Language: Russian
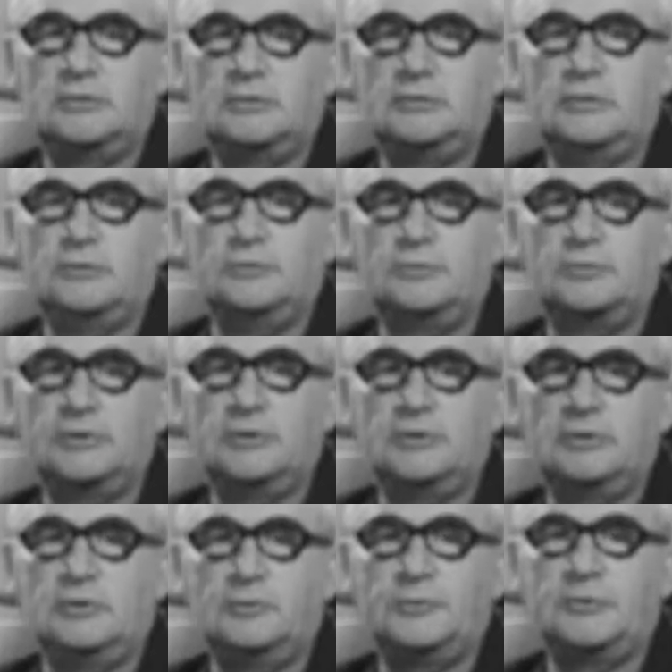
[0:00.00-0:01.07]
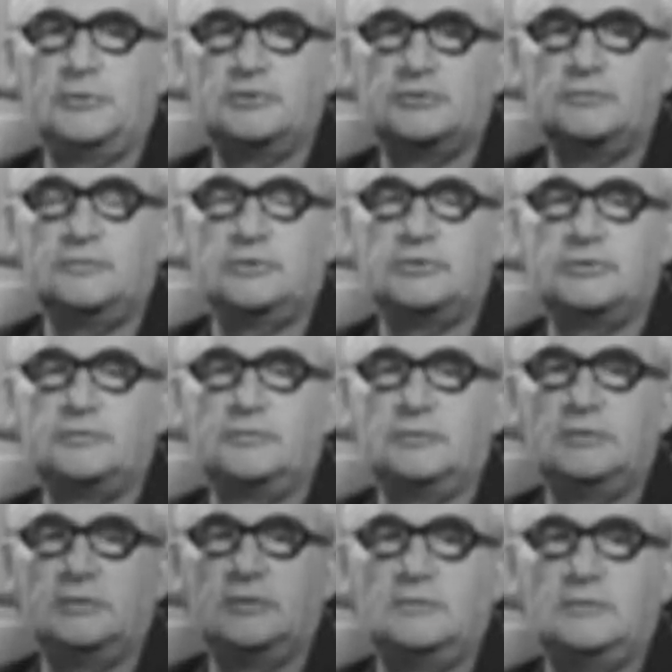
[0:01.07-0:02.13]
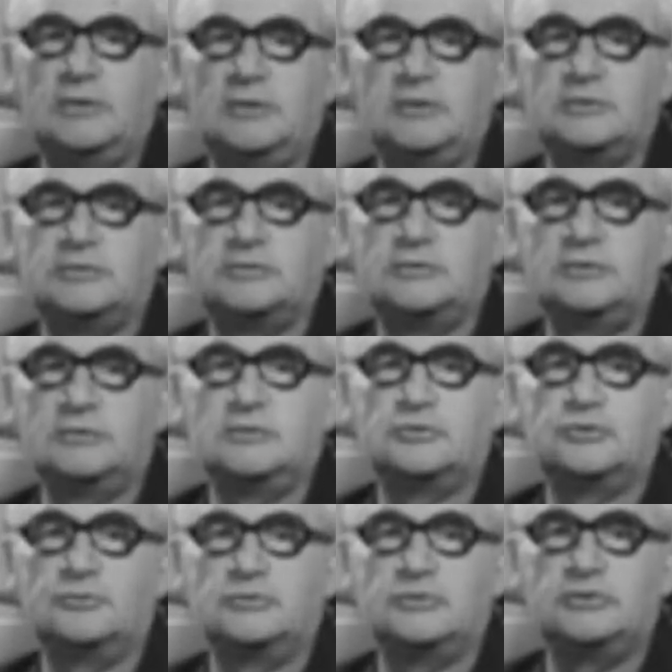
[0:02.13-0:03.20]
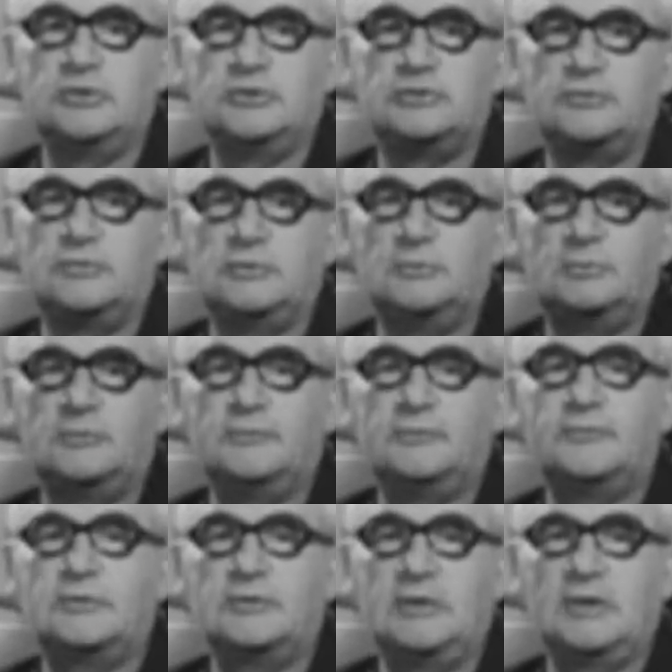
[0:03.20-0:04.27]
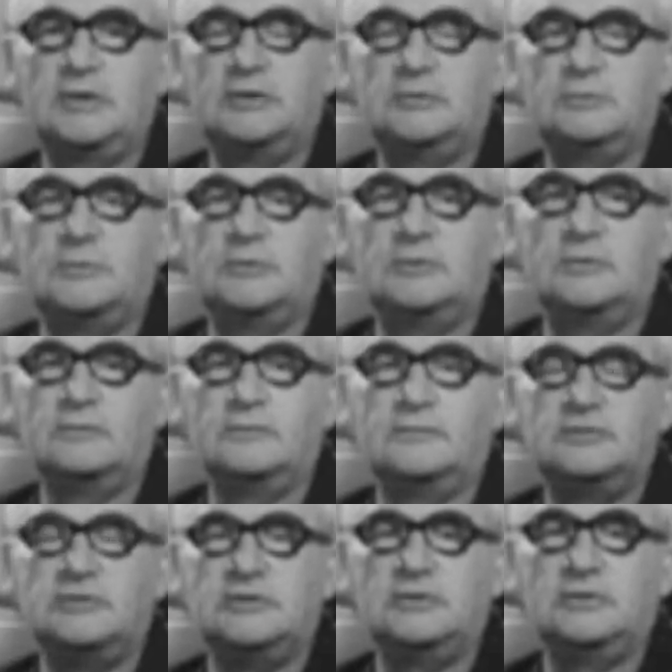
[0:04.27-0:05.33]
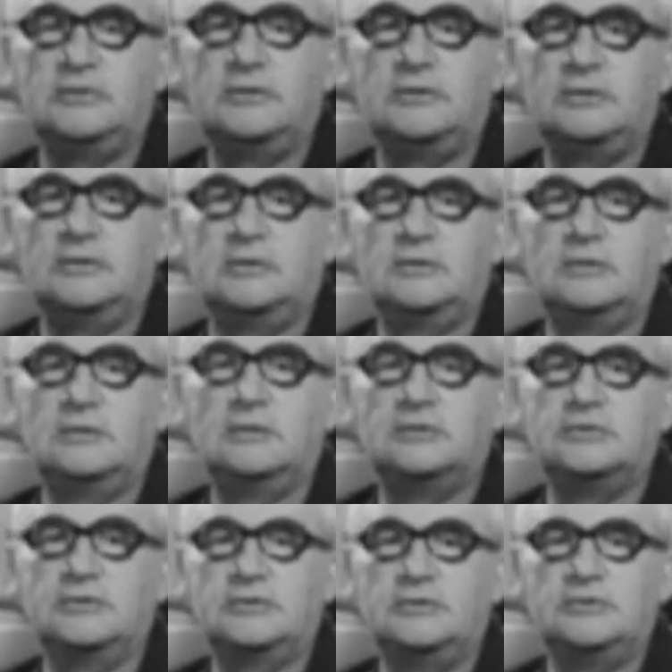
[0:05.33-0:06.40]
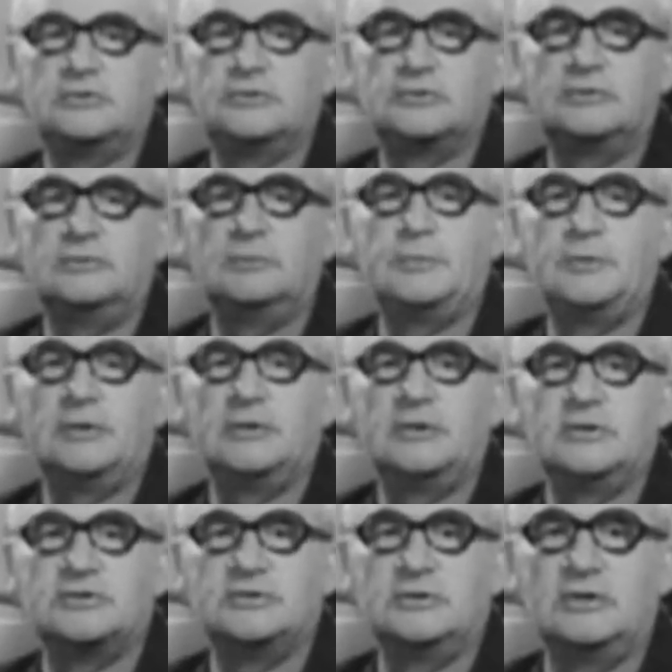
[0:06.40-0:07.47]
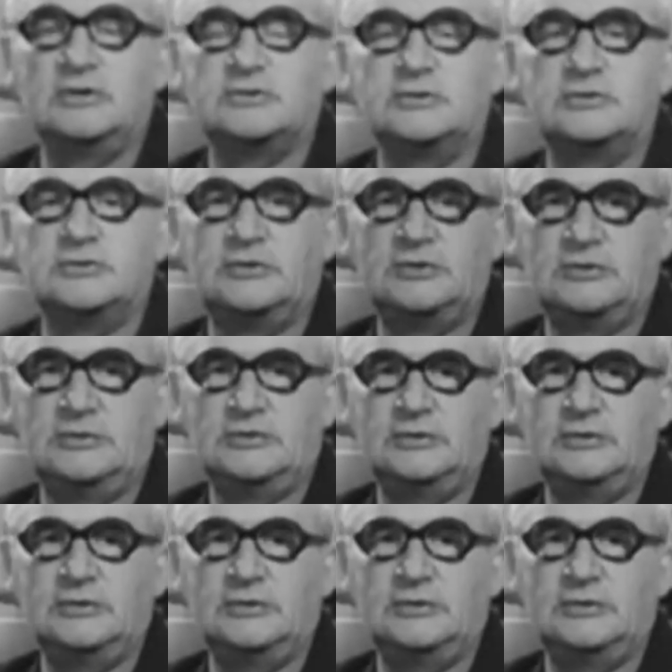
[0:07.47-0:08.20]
науки и производства является существенным вкладом в дело технического прогресса нашей страны.